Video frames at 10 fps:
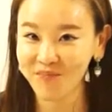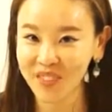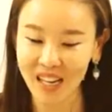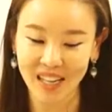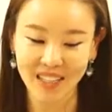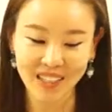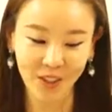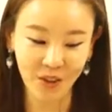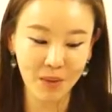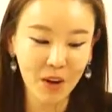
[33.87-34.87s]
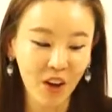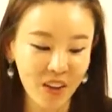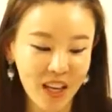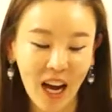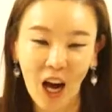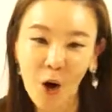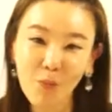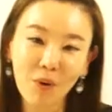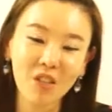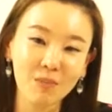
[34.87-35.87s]
자, 그렇다면 아홉
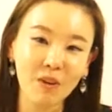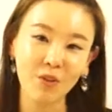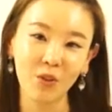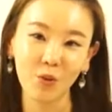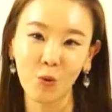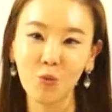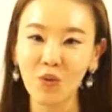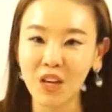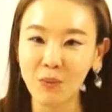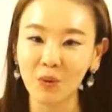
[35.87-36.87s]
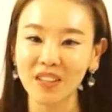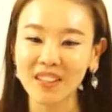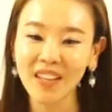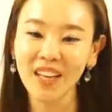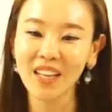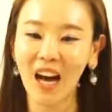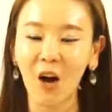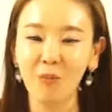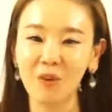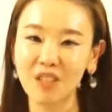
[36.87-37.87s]
번째 패턴을 공부해 보는
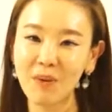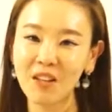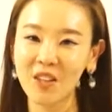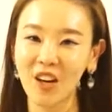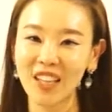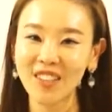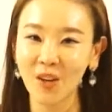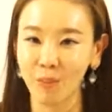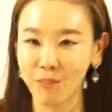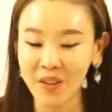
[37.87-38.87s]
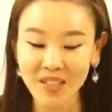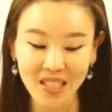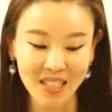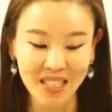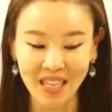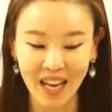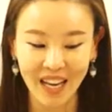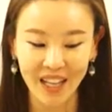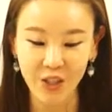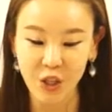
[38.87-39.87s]
아홉 번째 패턴의 첫 번째
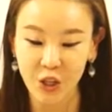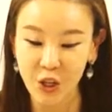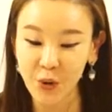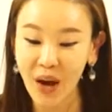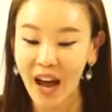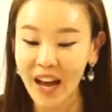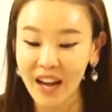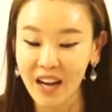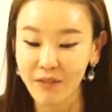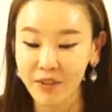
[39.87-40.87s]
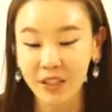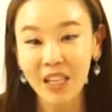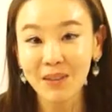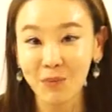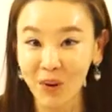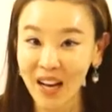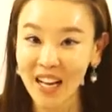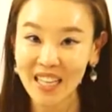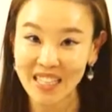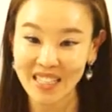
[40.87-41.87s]
시간. Do you have 뭐가
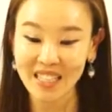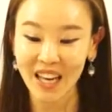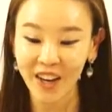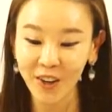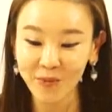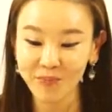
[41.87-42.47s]
있으세요?